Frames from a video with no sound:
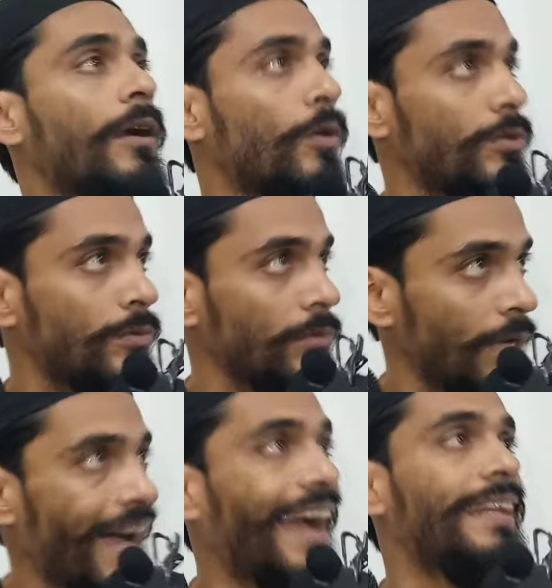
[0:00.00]
কোর্ট
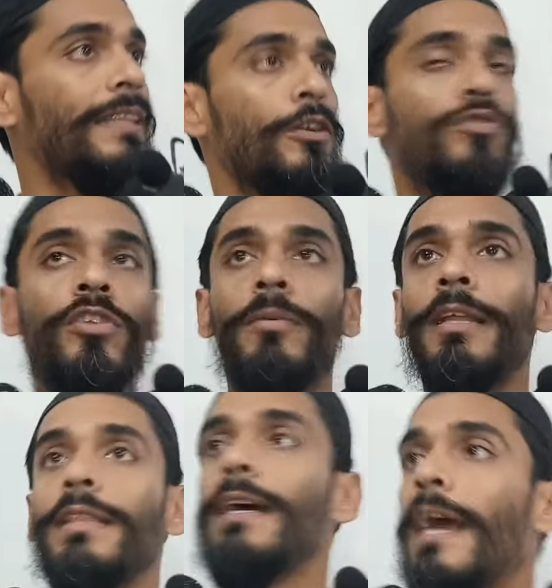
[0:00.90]
আইনের দ্বারস্থ হতে
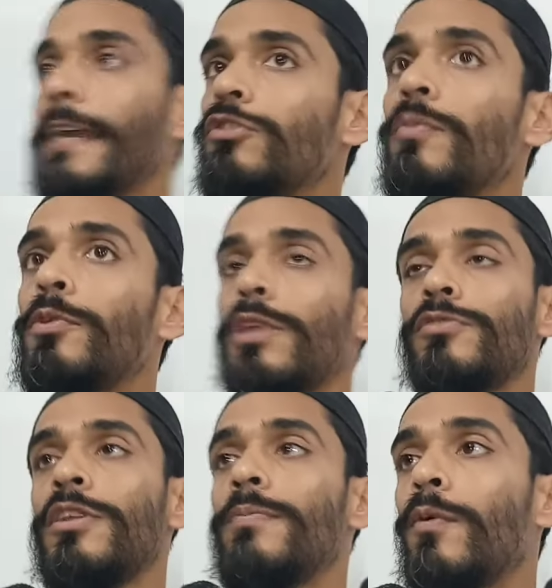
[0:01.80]
পারি তার আগে যদি
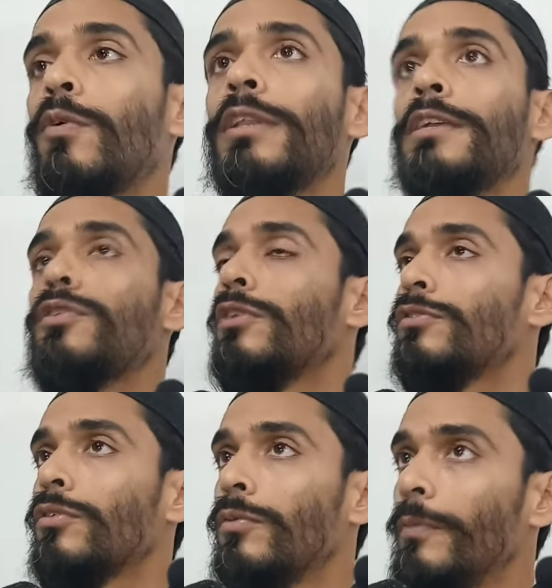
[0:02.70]
প্রশাসনের পক্ষ থেকে
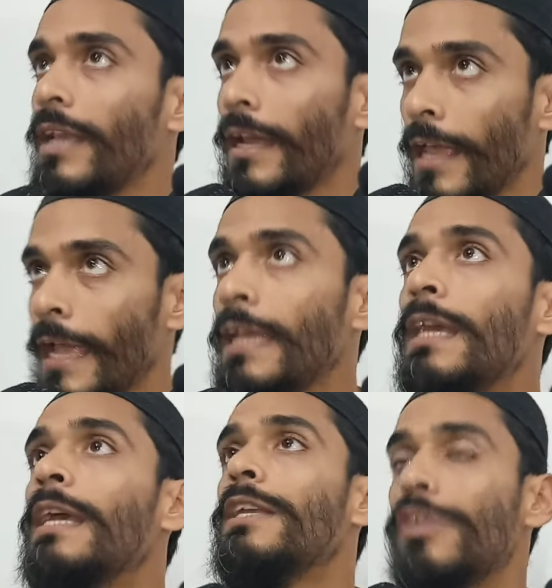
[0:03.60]
সদার্থক ভূমিকা নেয়
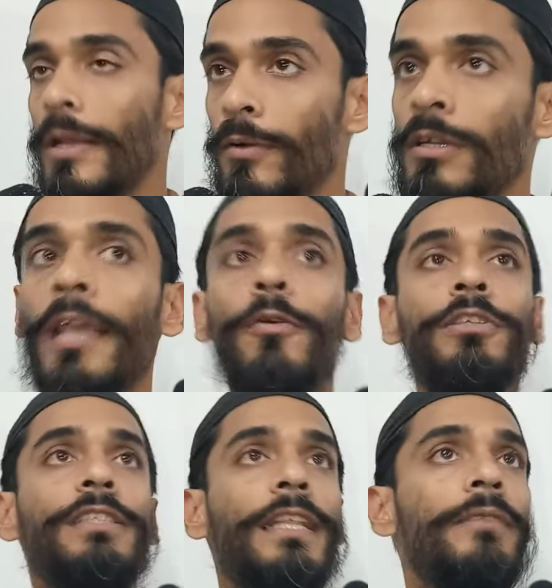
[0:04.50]
যারা অন্যায়
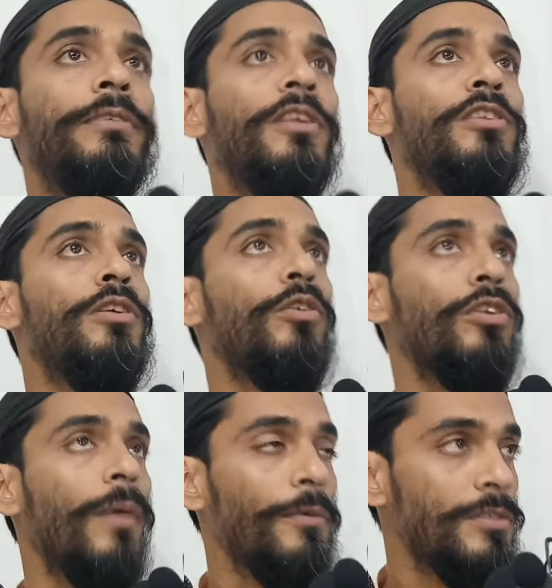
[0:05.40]
করছে তাদের বিরুদ্ধে যদি
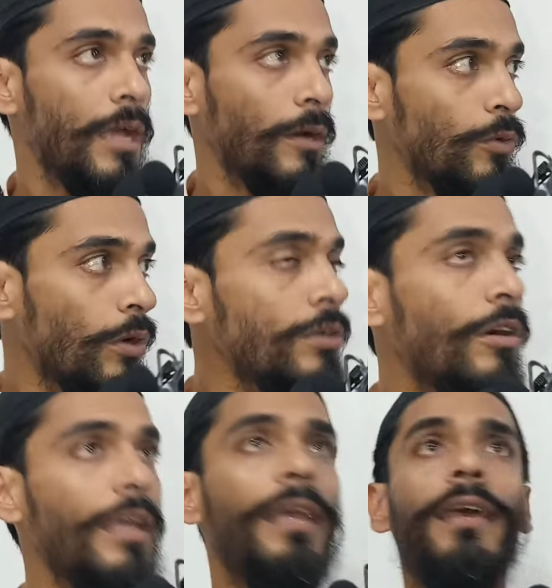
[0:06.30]
কঠোর ব্যবস্থা গ্রহণ
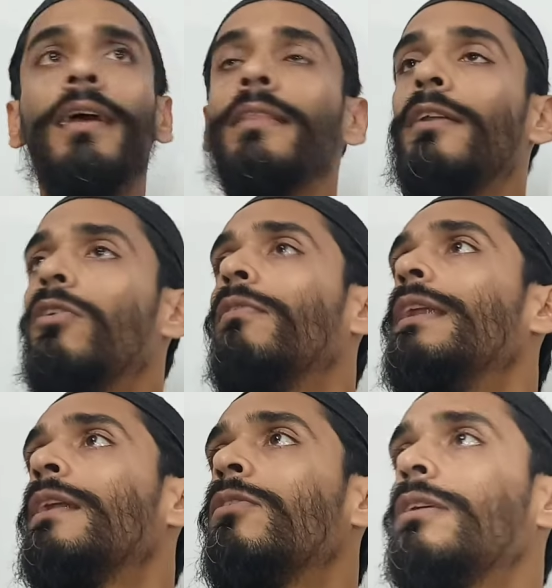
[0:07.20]
করে তাহলে
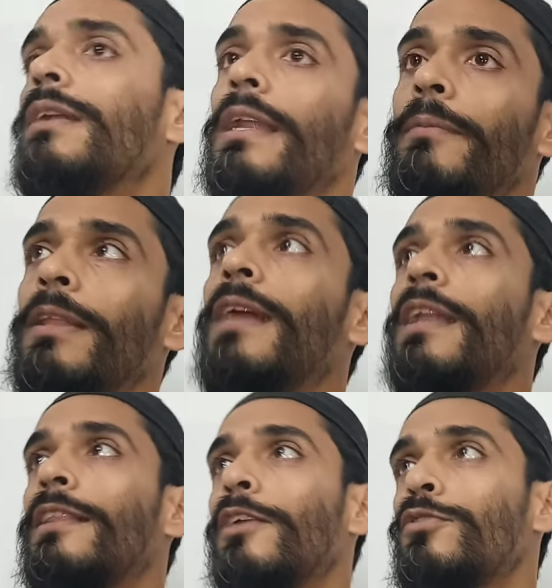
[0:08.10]
ওবেল অ্যান্ড গুড নাহলে আমরা
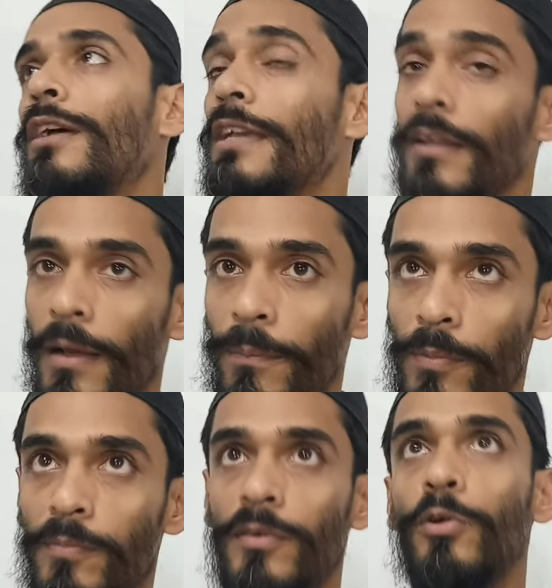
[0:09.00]
থানার দ্বারস্থ এই
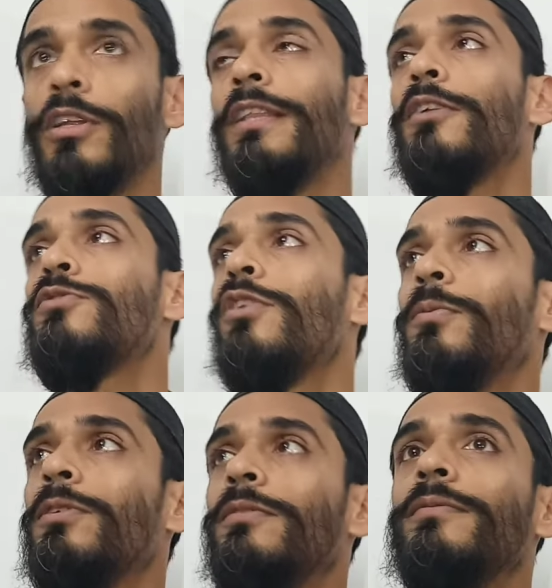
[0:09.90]
কোর্টের দ্বারস্থ হবো